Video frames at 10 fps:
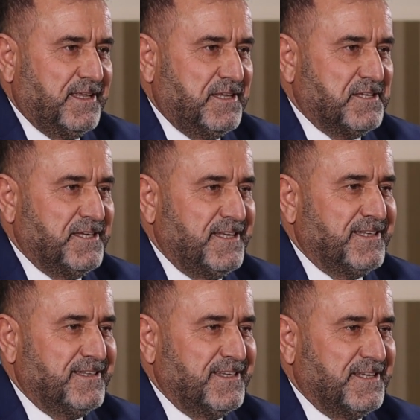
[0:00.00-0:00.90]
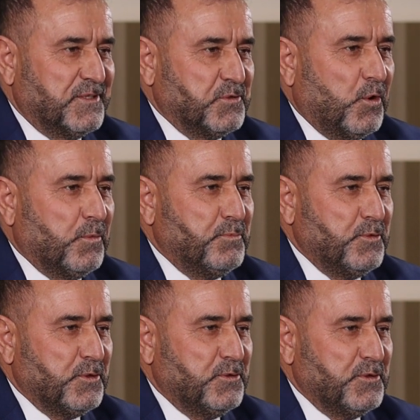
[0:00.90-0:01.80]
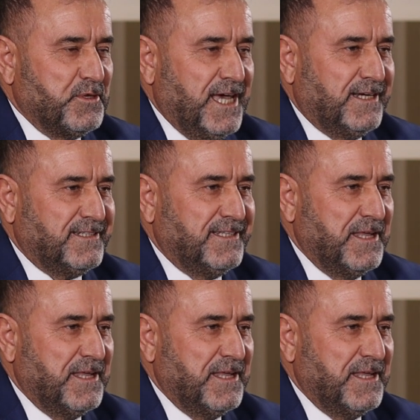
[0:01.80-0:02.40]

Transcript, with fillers: kişinin doğup büyüdüğü yer